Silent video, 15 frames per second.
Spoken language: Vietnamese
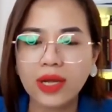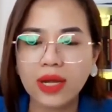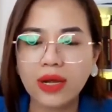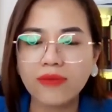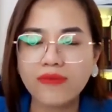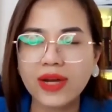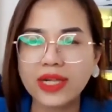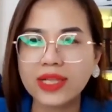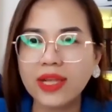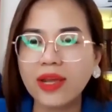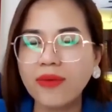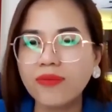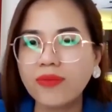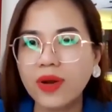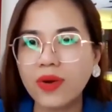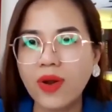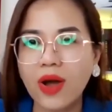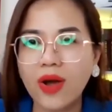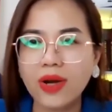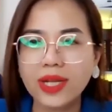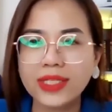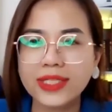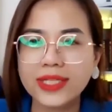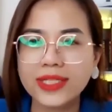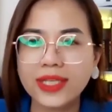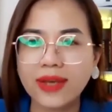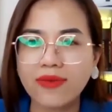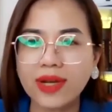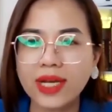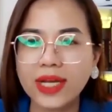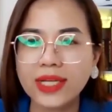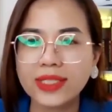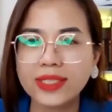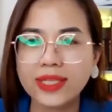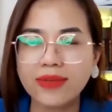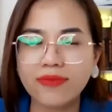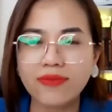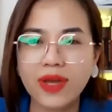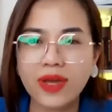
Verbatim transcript: à, và thêm vào đó là chia sẻ với các anh chị